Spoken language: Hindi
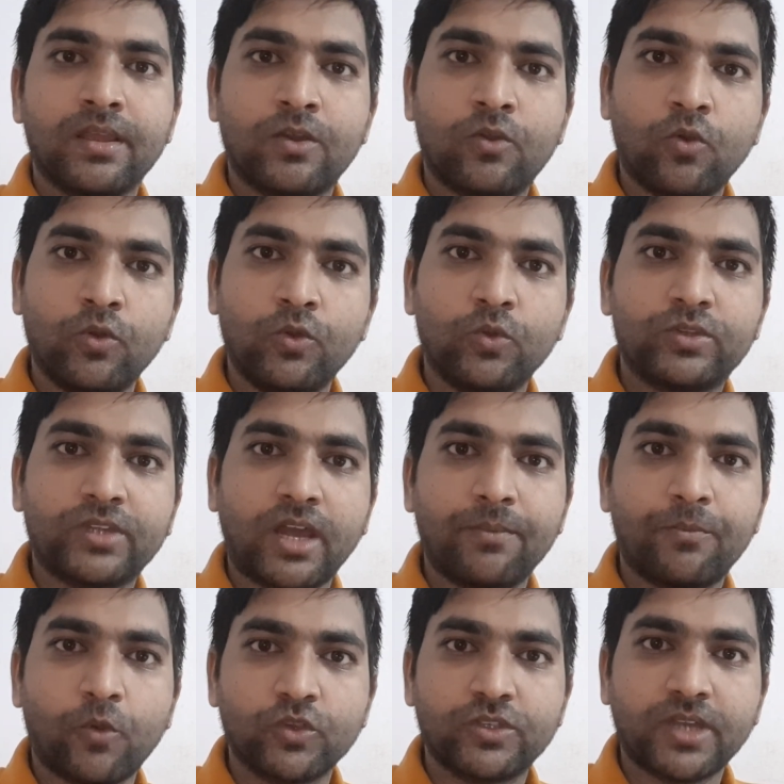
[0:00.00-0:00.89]
को नुकसान
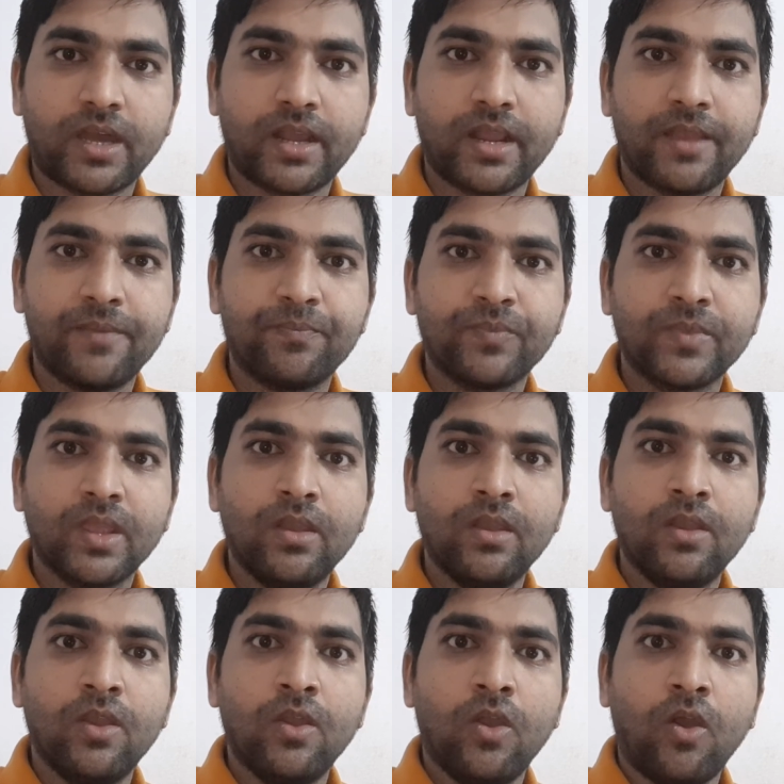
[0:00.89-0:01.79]
पहुंचा रहा है
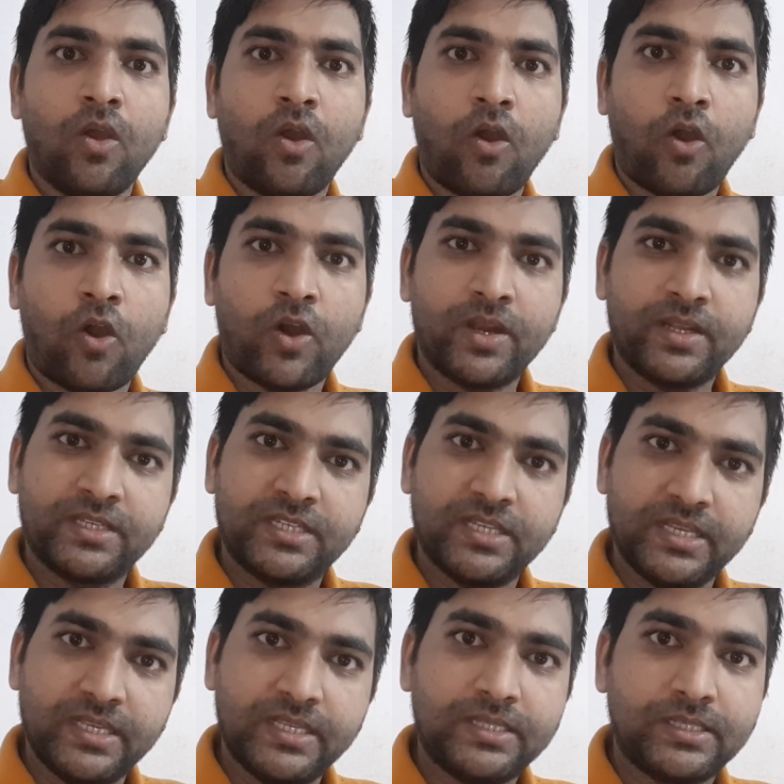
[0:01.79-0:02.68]
और
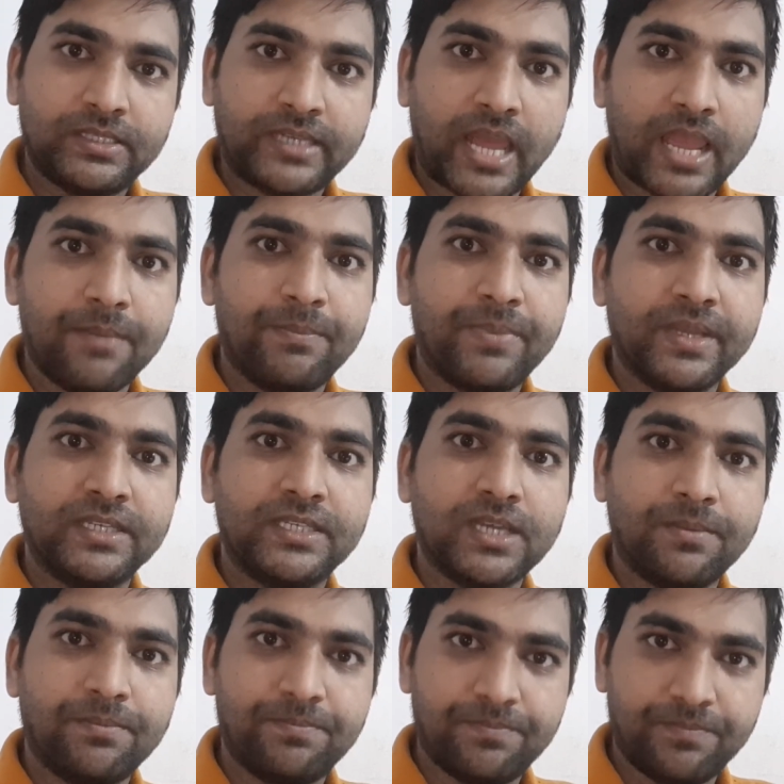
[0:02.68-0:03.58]
इस टाइम पे
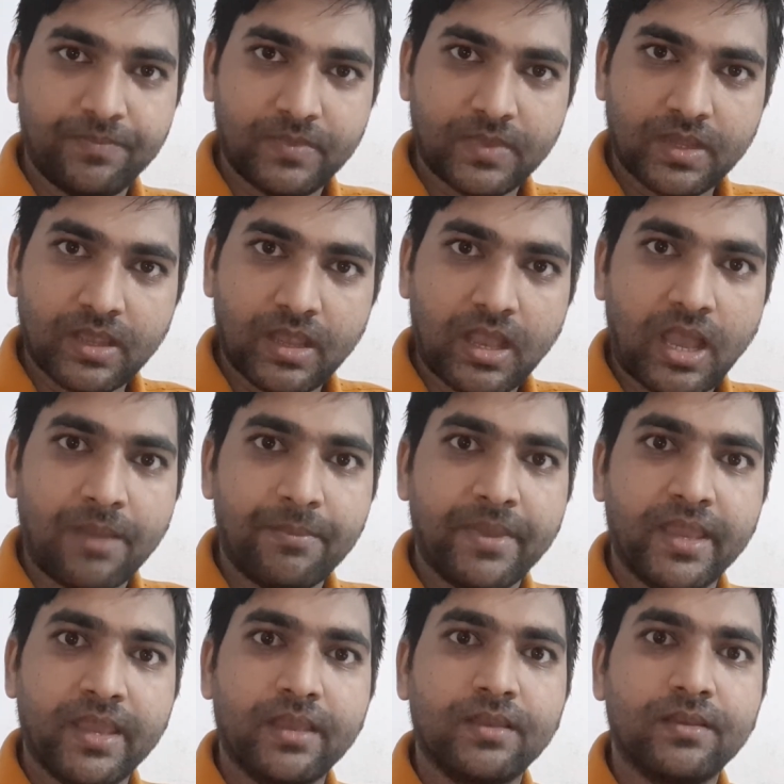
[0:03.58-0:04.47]
जब
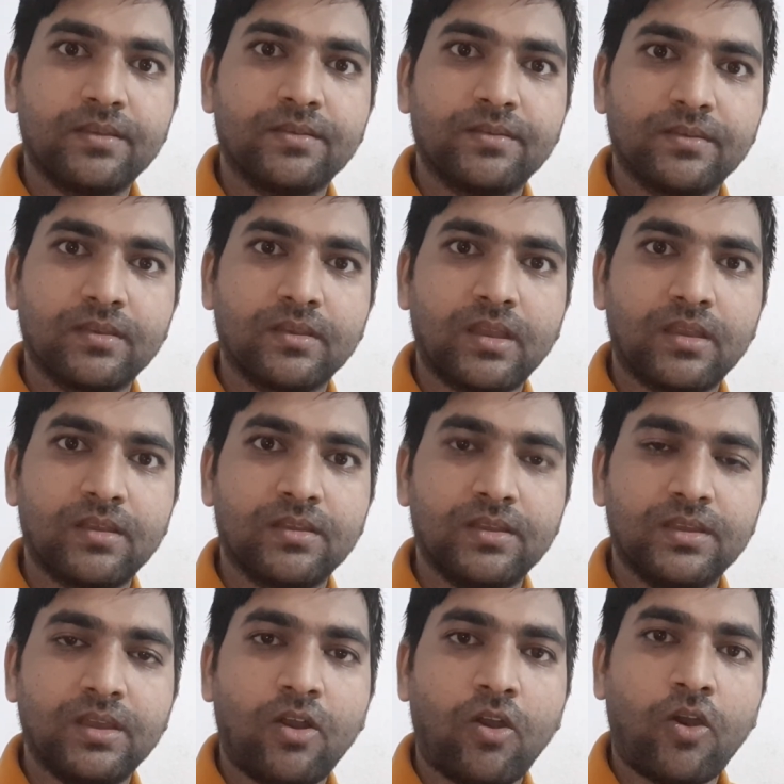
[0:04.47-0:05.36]
हमें
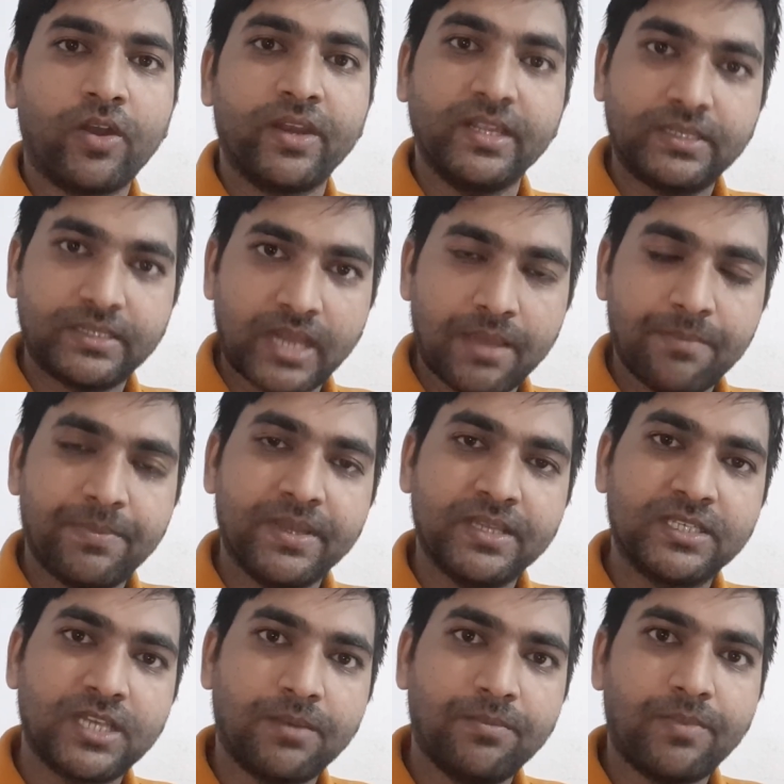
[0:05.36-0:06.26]
और इस टाइम पे
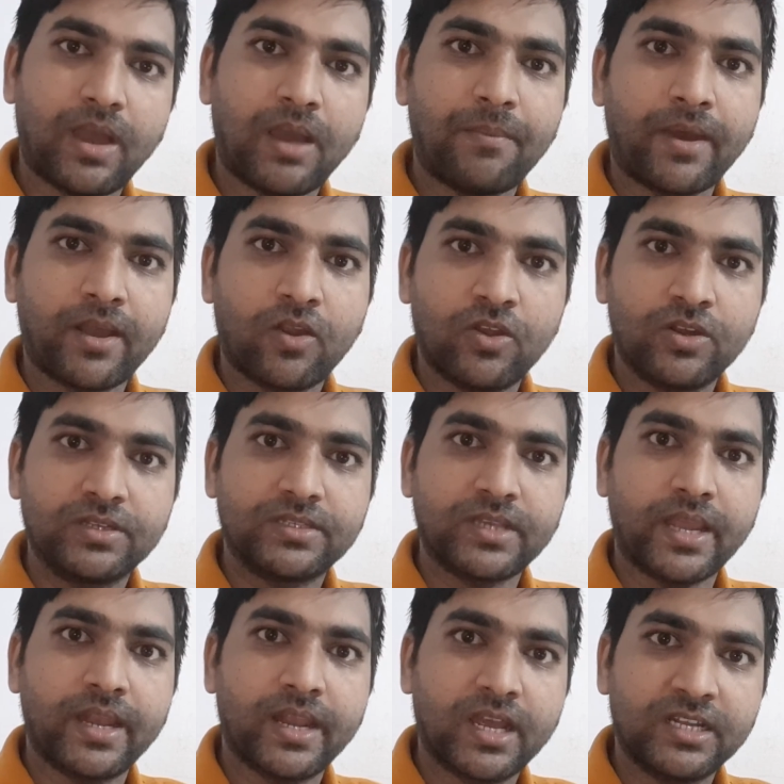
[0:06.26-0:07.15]
जब हमारा और
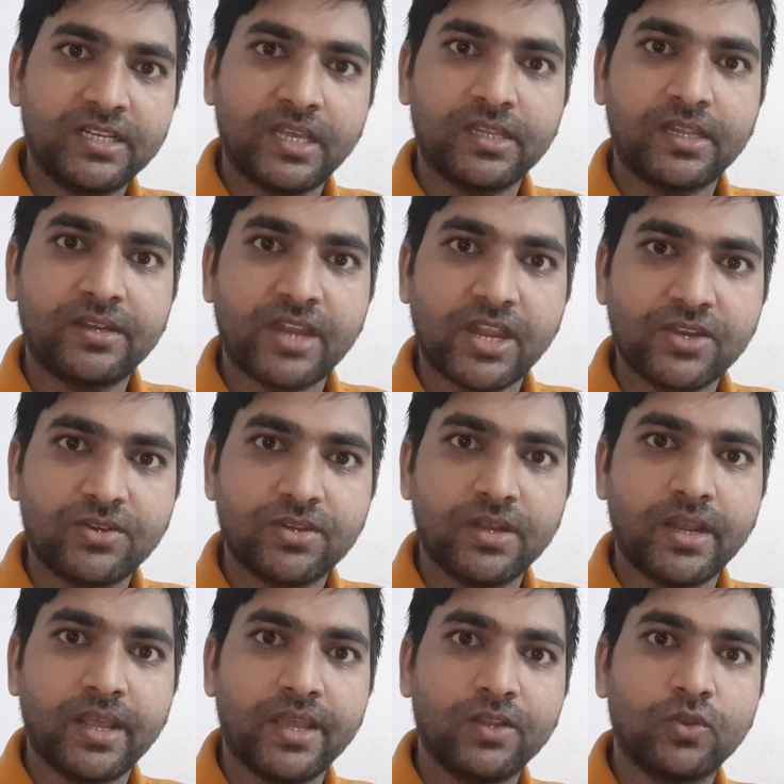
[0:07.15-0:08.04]
चाइना का ज़्यादा टेंशन
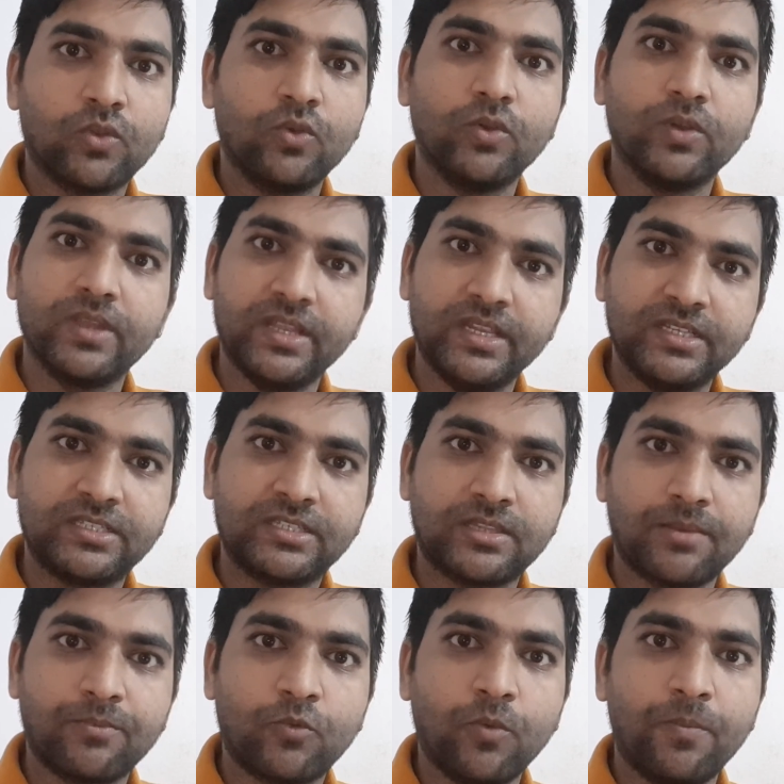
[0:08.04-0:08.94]
है तो इन
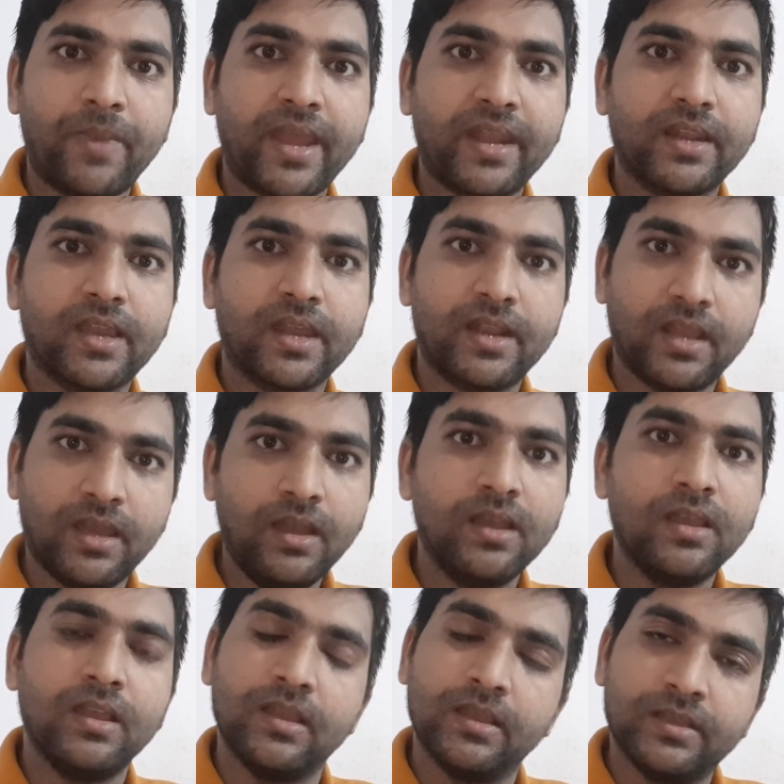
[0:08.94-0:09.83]
सबको बैन करना
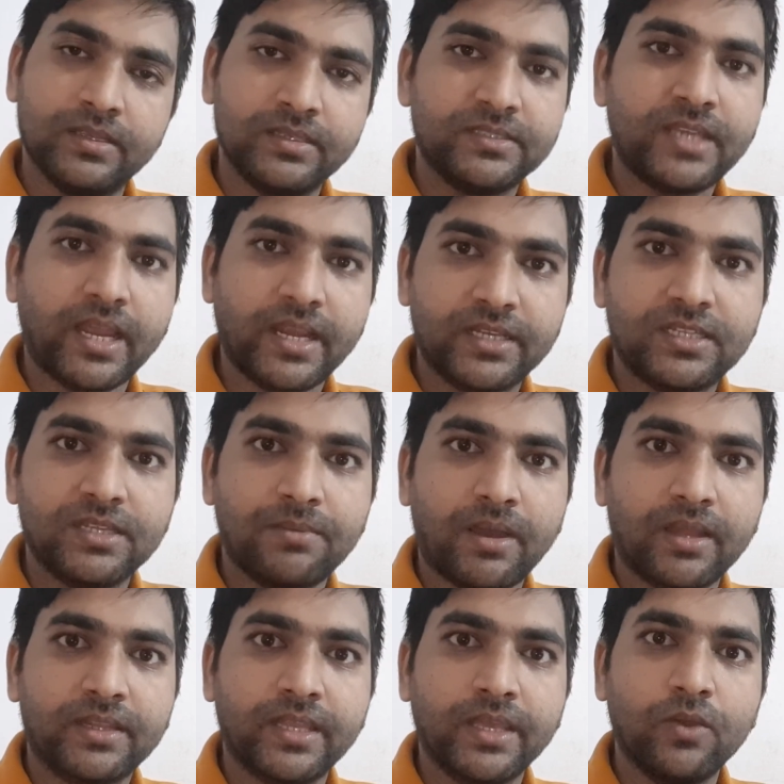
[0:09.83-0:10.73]
जाहिर सी
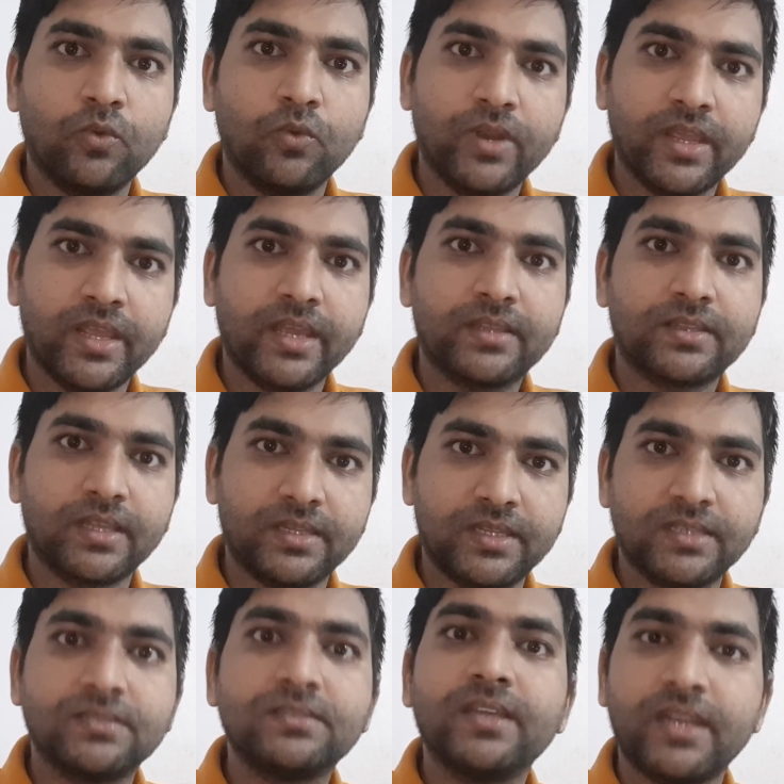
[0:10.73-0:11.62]
बात है उन्हें एक
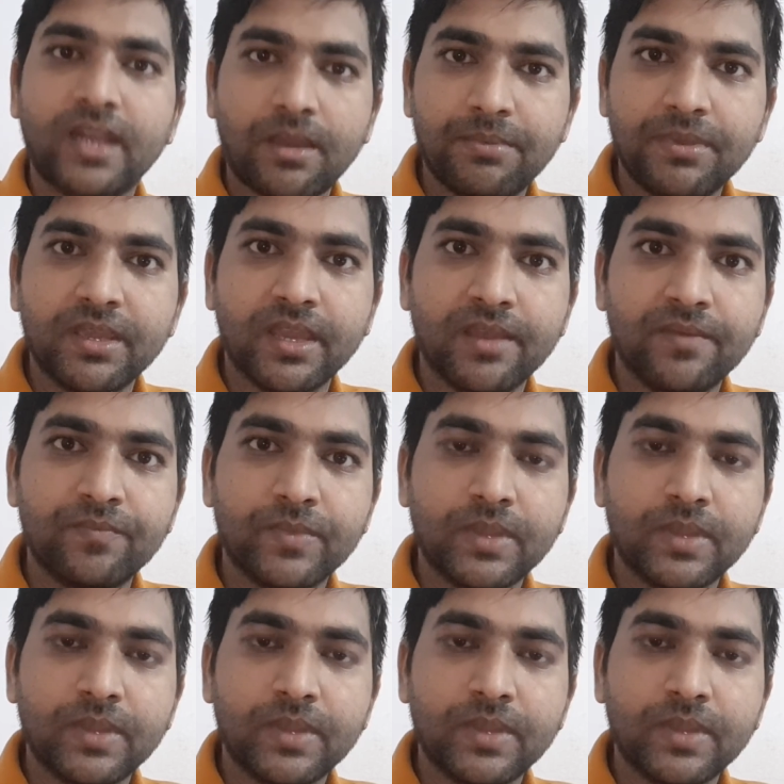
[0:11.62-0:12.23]
संदेश देना भी है